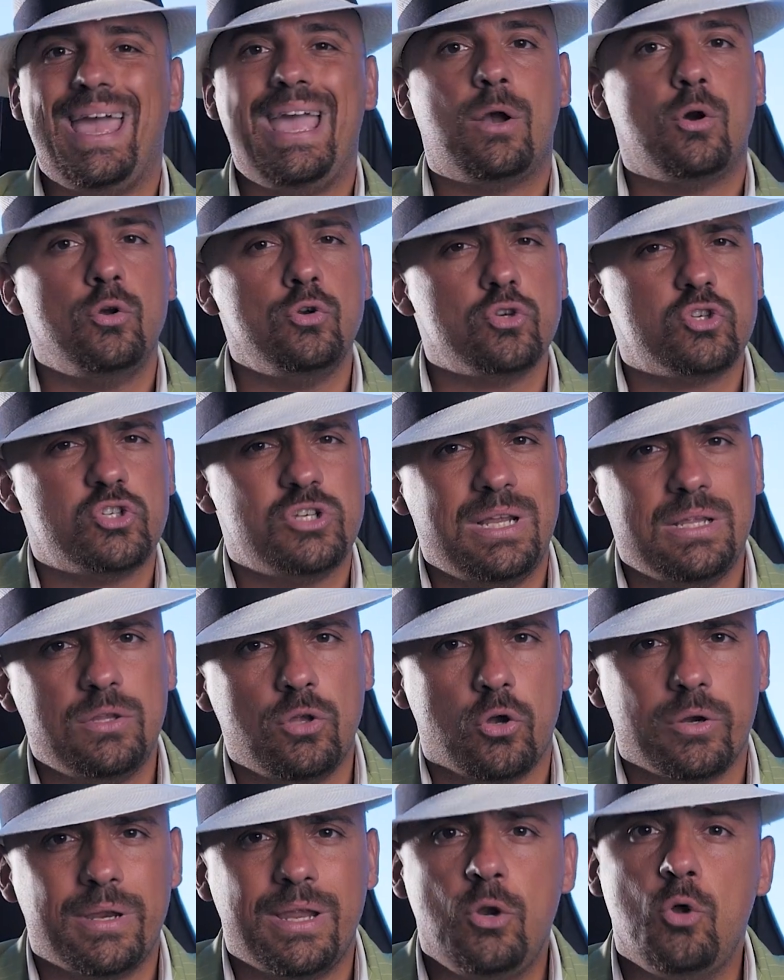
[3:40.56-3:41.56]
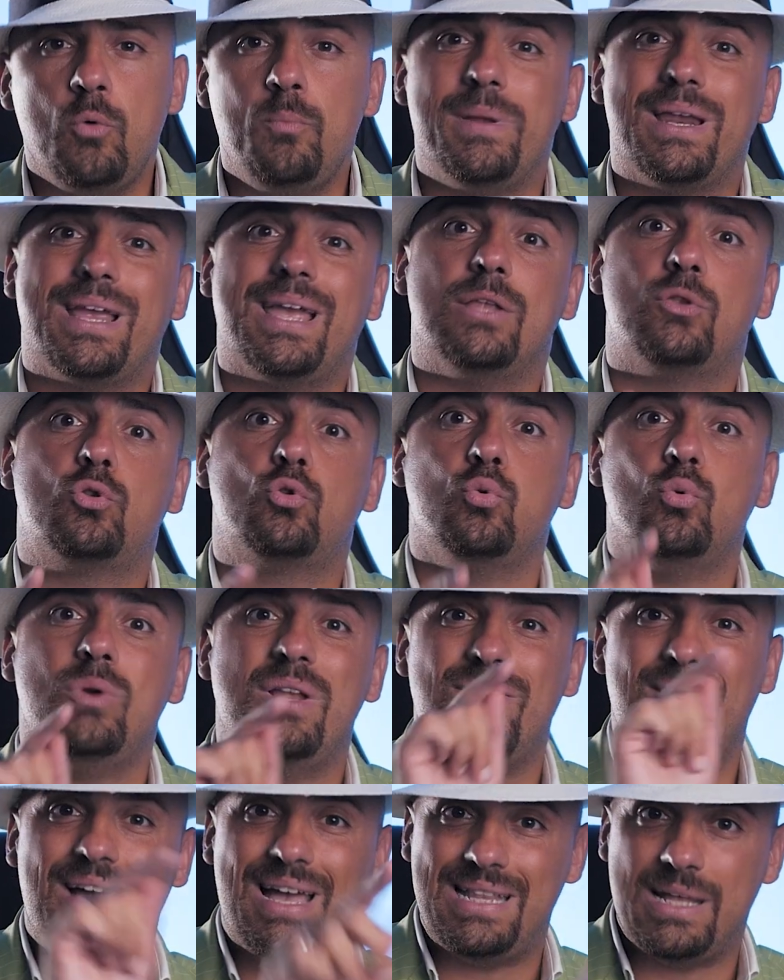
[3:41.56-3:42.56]
e conosci le donne non perché tu
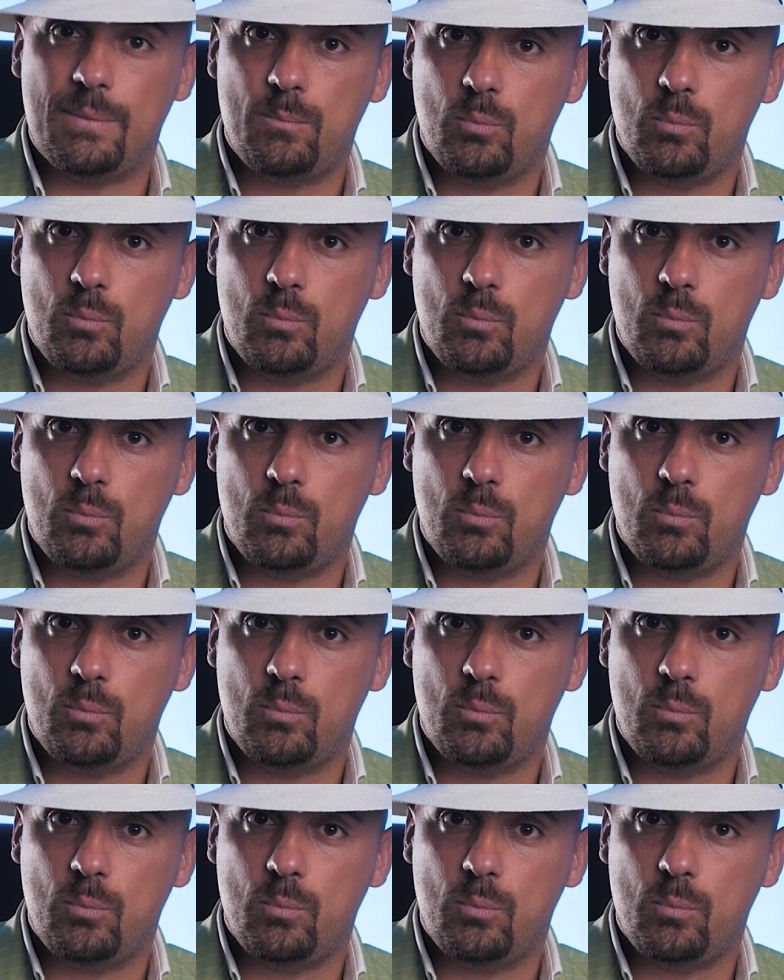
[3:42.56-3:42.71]
le vai ad